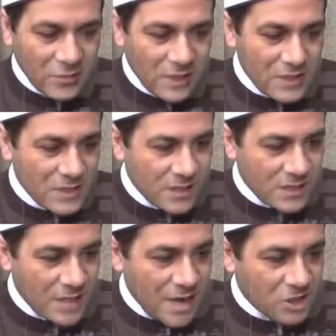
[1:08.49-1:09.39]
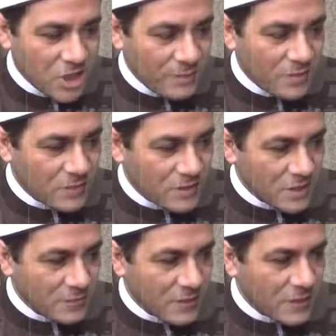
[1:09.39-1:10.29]
وهذه رسالة للشعب
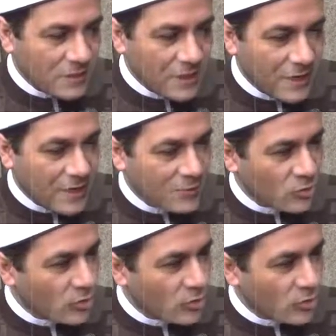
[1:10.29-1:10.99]
المصري بل للعالم